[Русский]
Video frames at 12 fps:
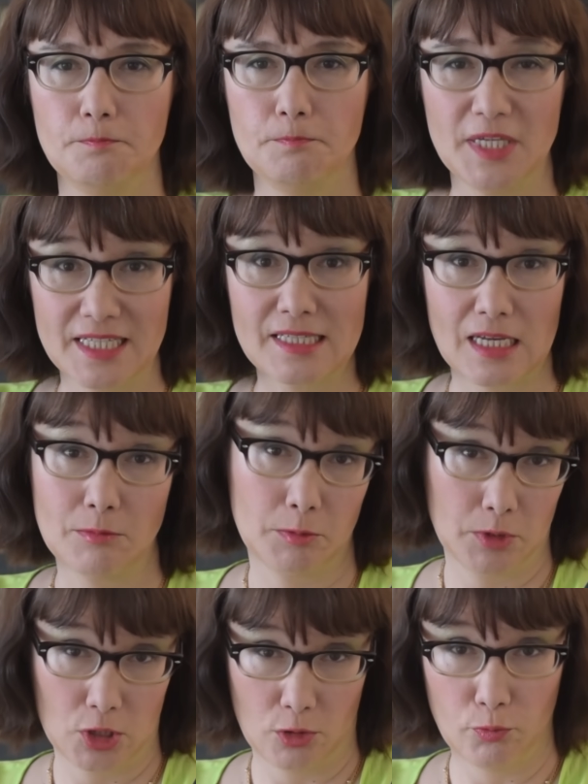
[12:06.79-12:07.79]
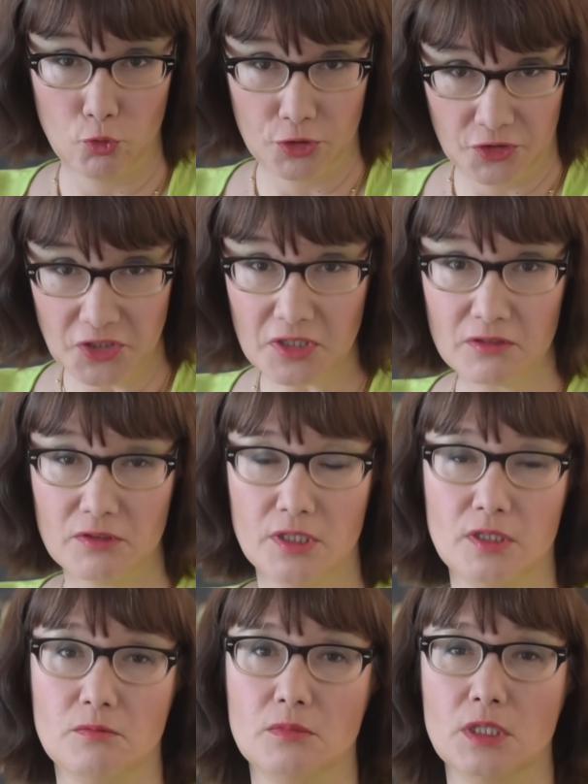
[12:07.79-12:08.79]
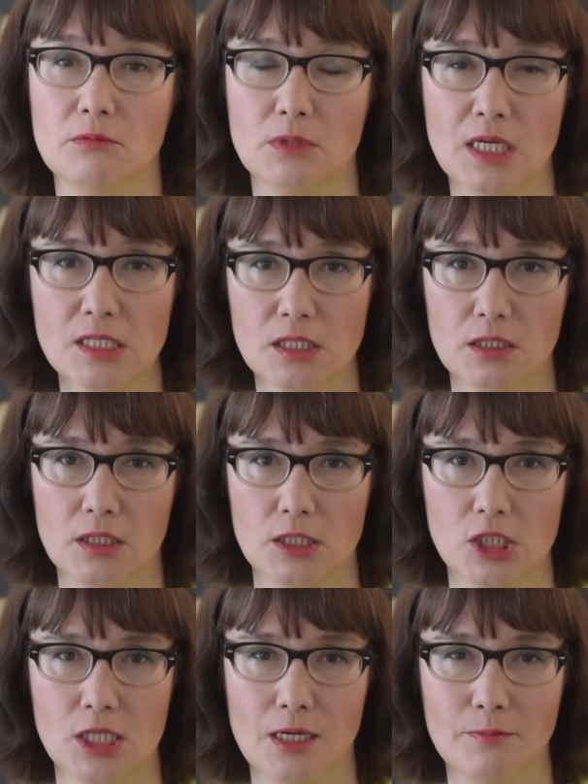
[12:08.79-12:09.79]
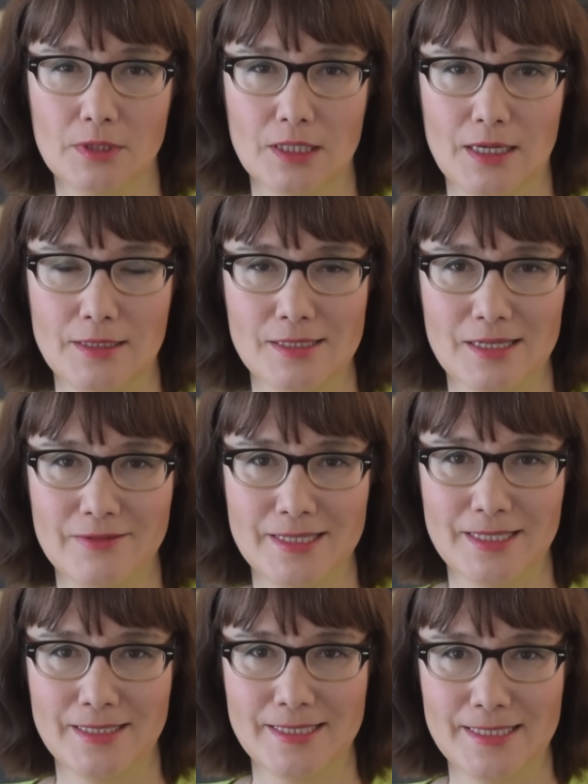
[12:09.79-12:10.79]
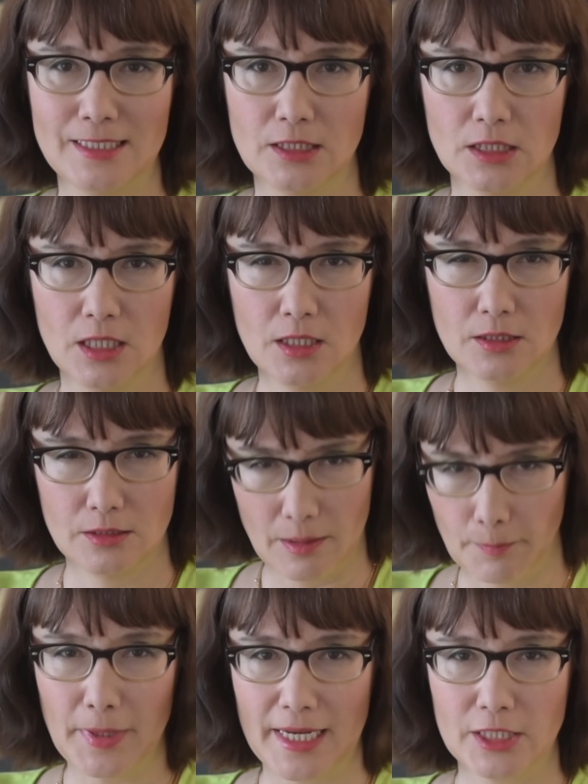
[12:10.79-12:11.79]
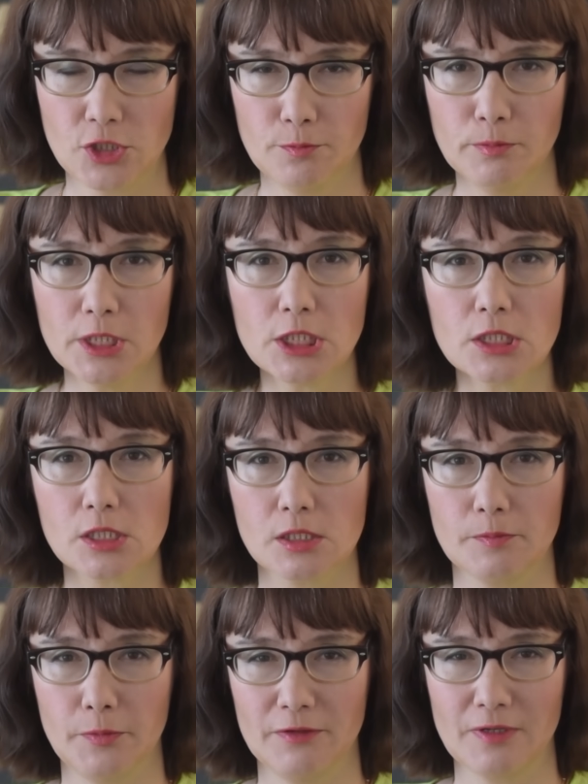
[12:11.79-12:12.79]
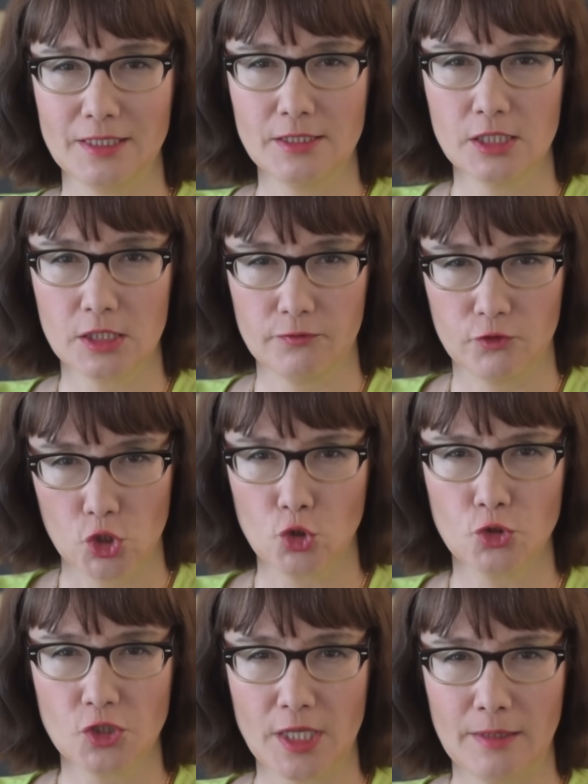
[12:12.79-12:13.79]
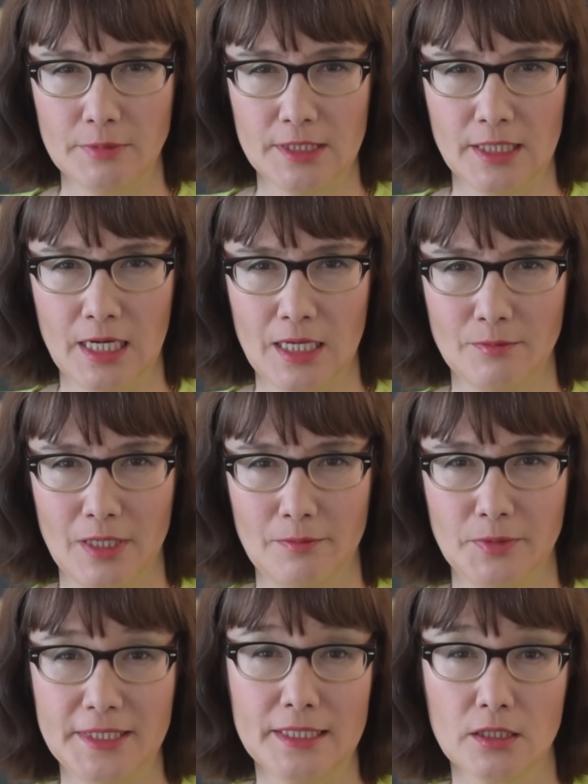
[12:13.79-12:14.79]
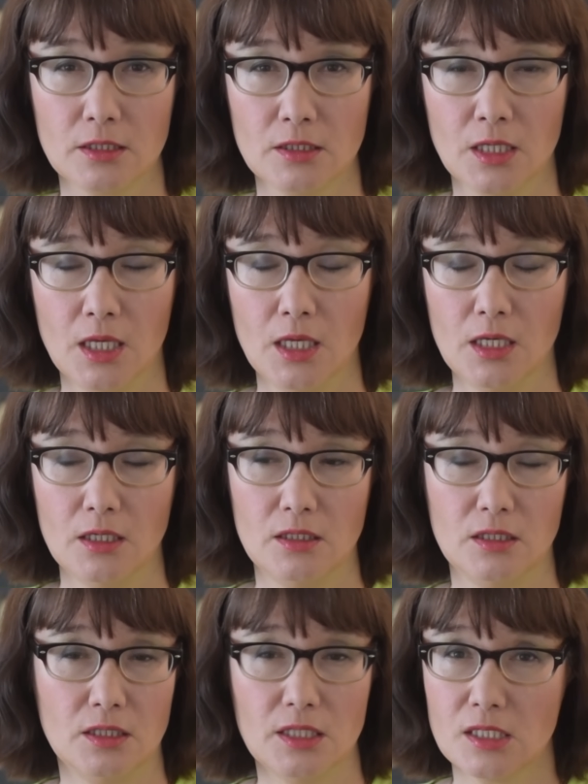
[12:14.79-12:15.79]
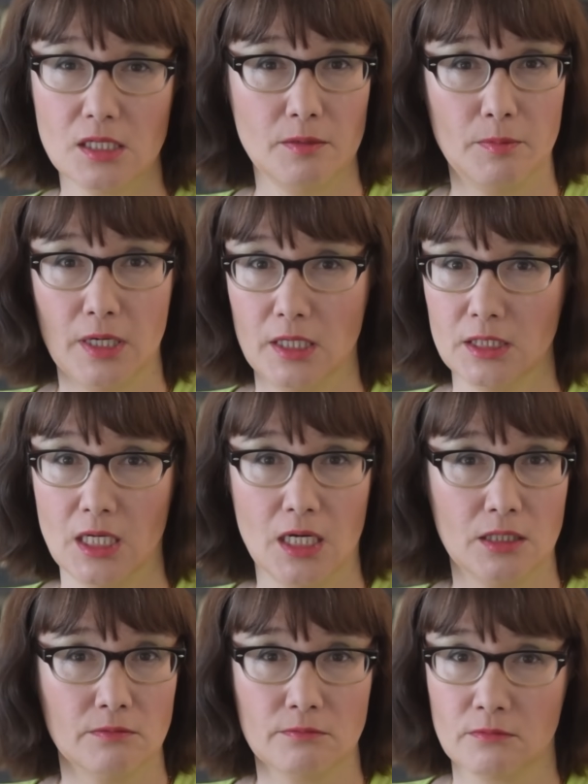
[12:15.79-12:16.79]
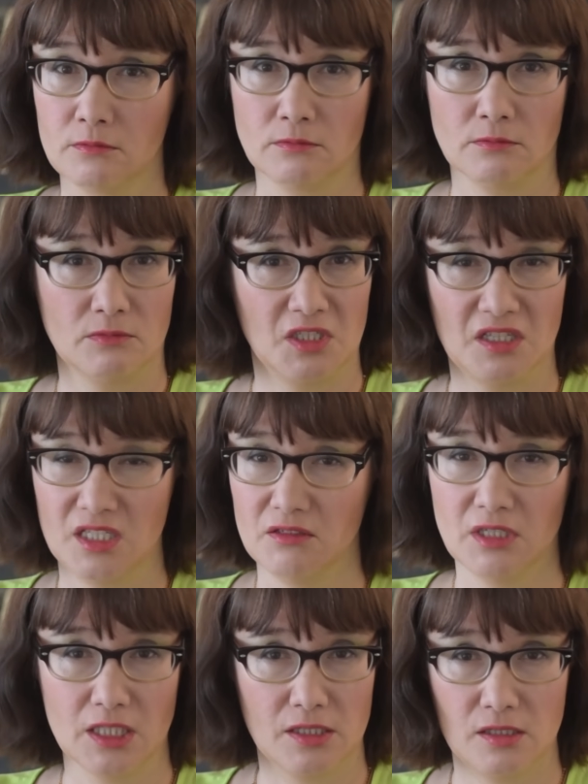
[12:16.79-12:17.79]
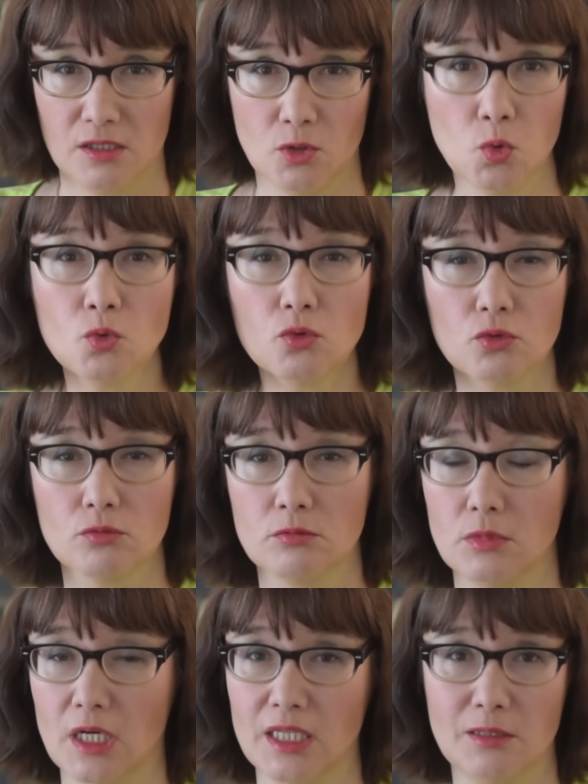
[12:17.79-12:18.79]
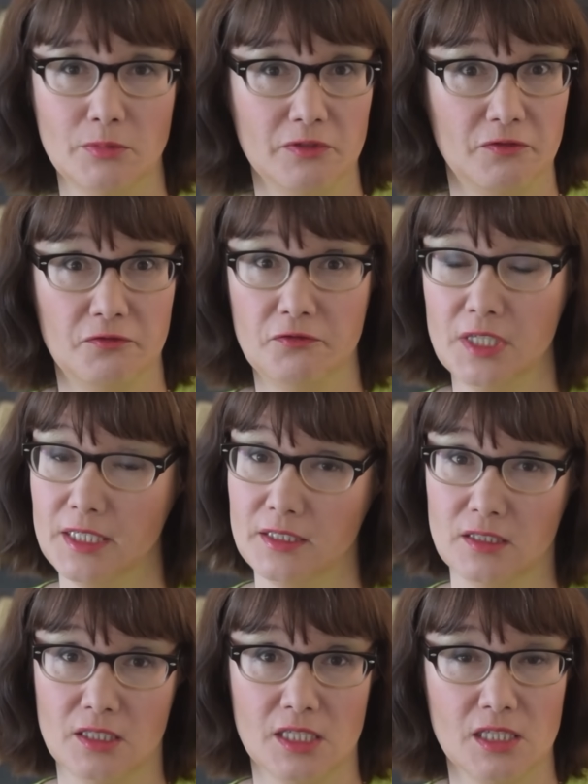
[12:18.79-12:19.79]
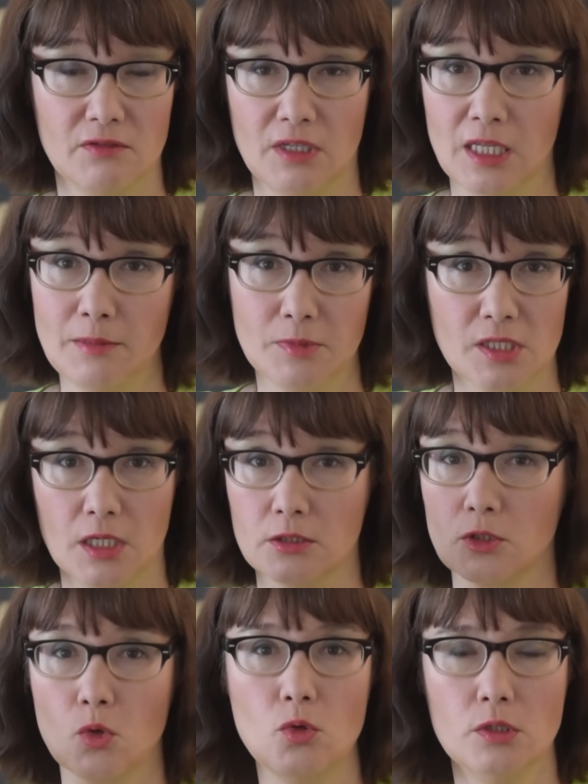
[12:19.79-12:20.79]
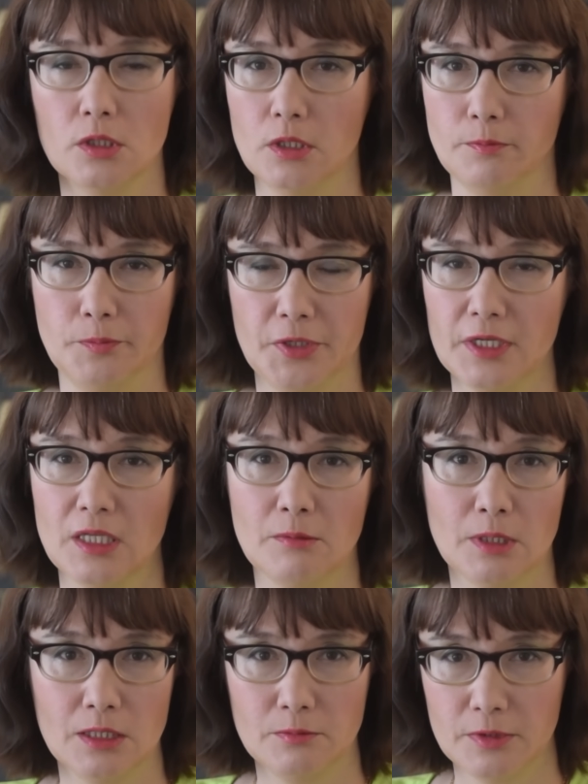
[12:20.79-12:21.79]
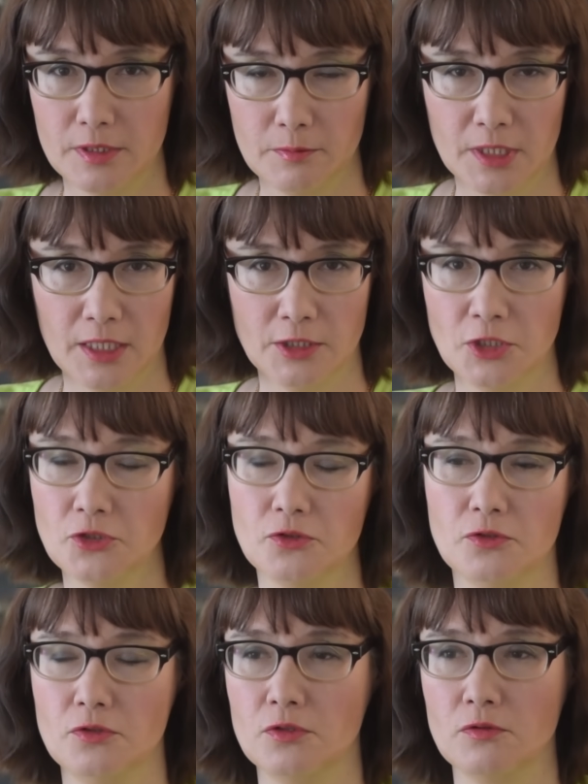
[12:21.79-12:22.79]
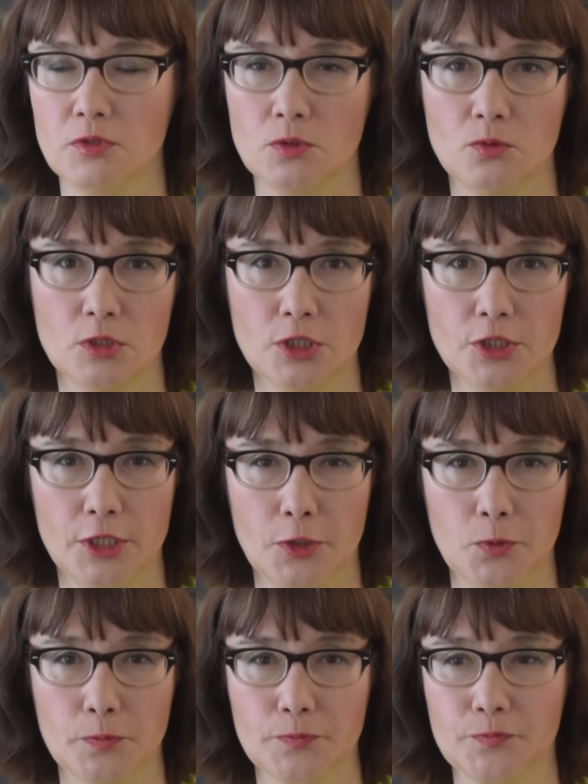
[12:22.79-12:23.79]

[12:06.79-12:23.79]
Перед самым катапультированием гимнастка должна была изо всех сил напрячь мышцы, превратиться в жесткий обтекаемый объект. И если бы она зазевалась на секунду, она бы вылетела из ствола бесконтрольно и переломала бы себе конечности и свернула шею.